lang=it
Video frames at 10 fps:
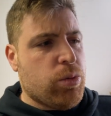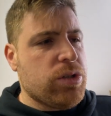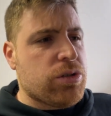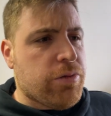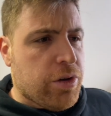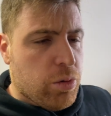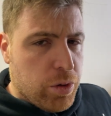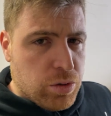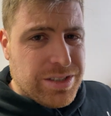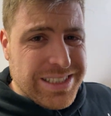questo
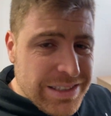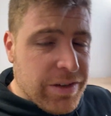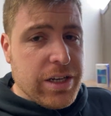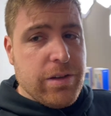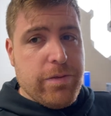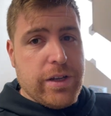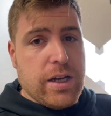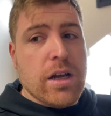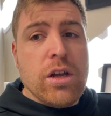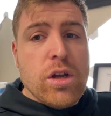fenomeno si
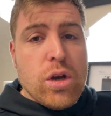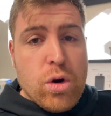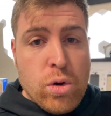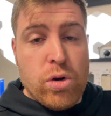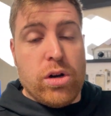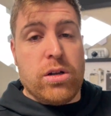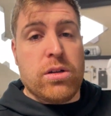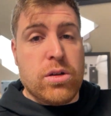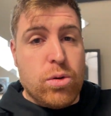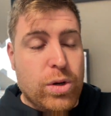verifica con
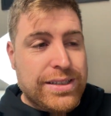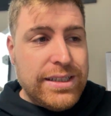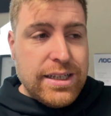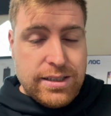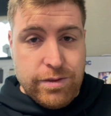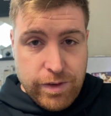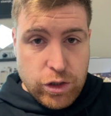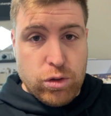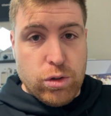qualsiasi fascio di